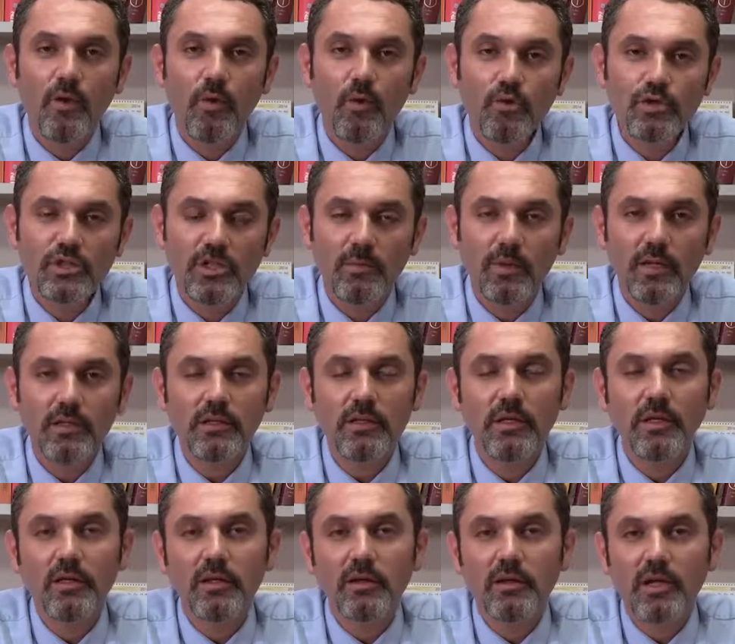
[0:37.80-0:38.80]
o zaman
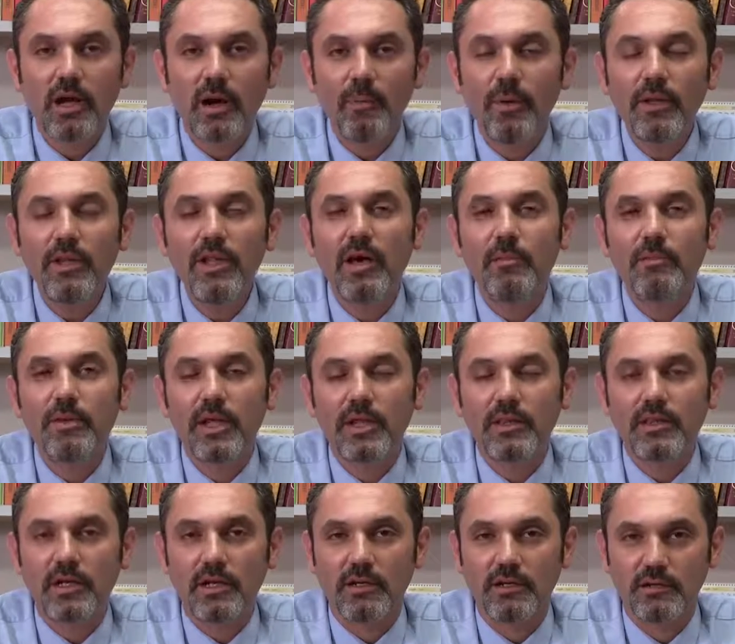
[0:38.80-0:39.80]
kapalı
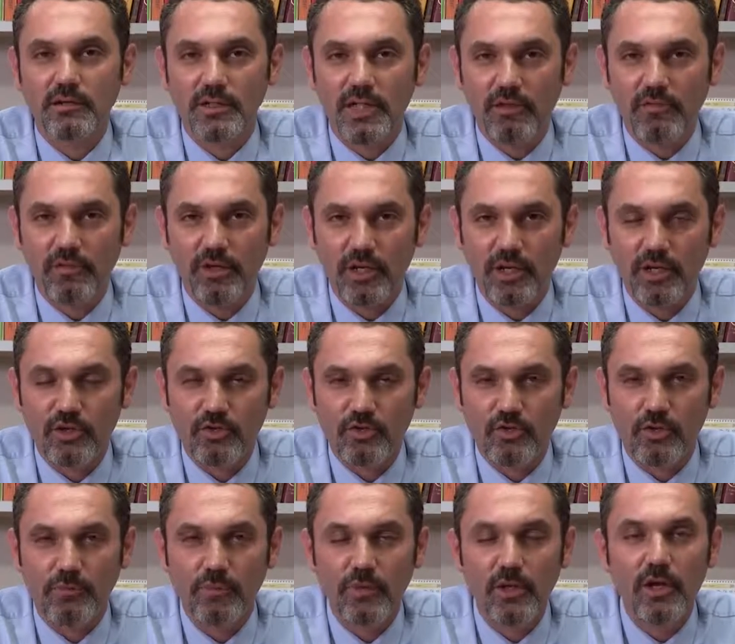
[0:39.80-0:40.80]
ameliyatlar devreye
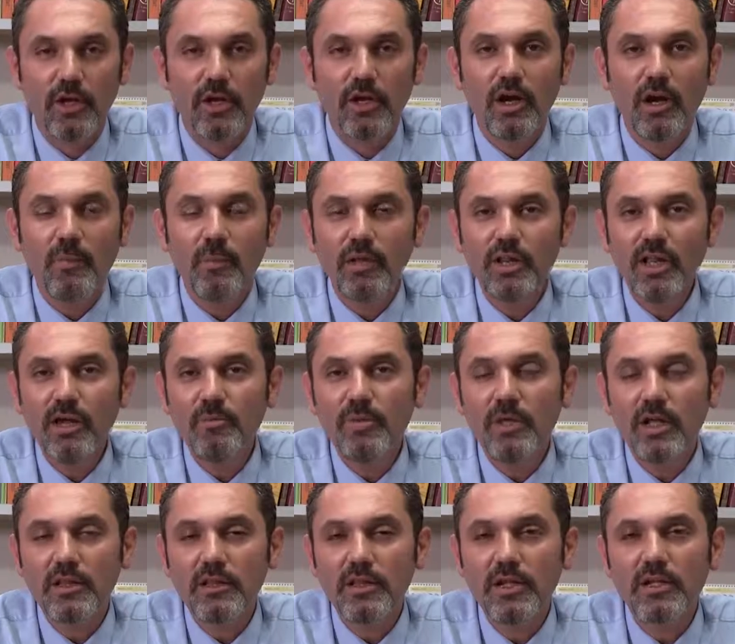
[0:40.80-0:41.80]
giriyor. Kapalı
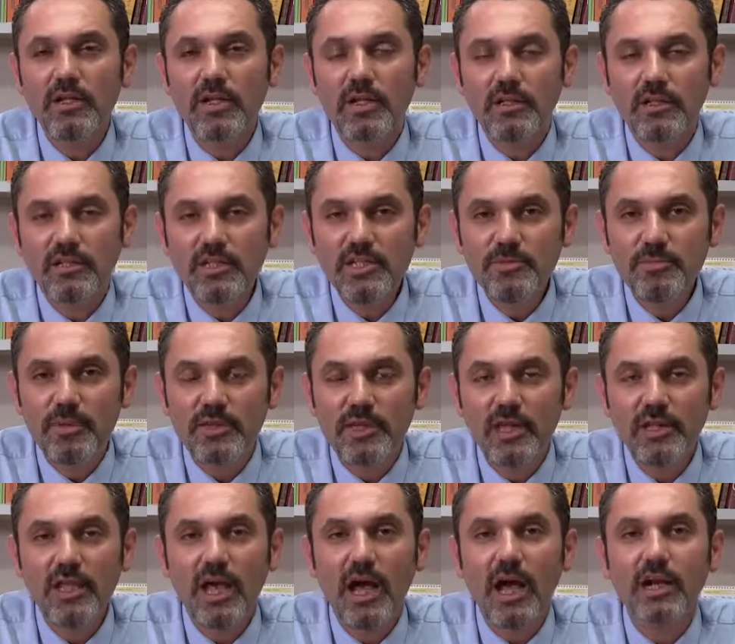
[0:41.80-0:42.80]
ameliyatlar da
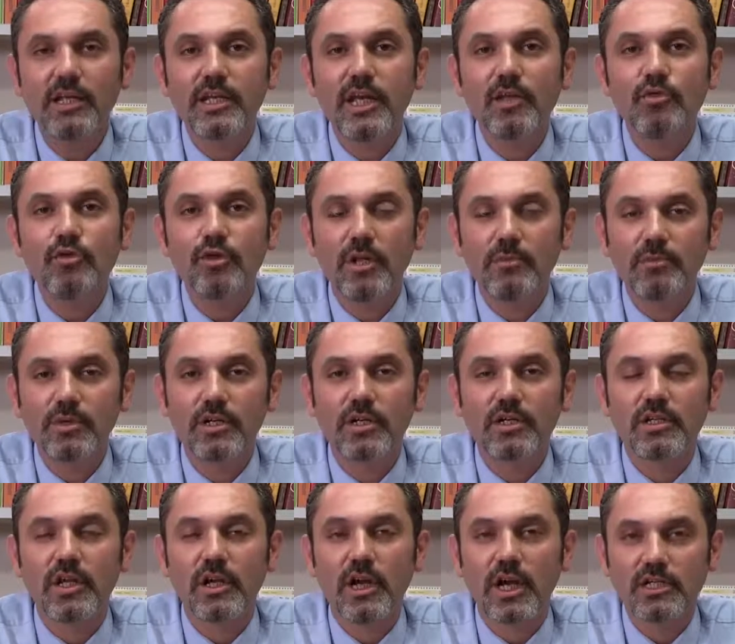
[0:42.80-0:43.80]
nispeten erken dönem
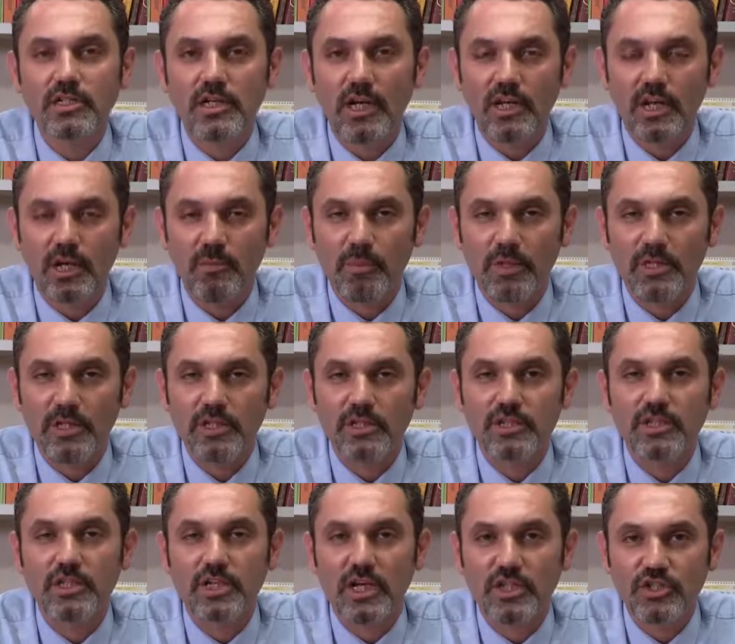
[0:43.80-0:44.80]
kıkırdak hasarlanmaları
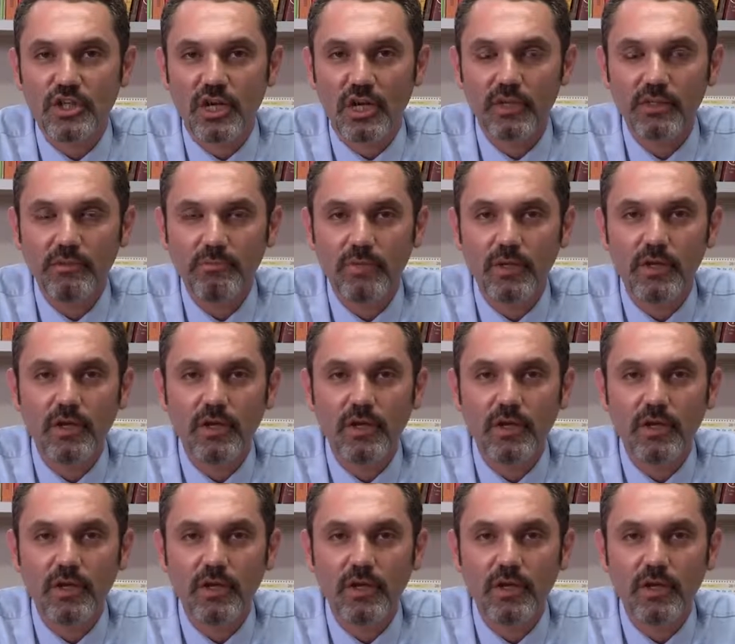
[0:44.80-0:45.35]
için geçerli.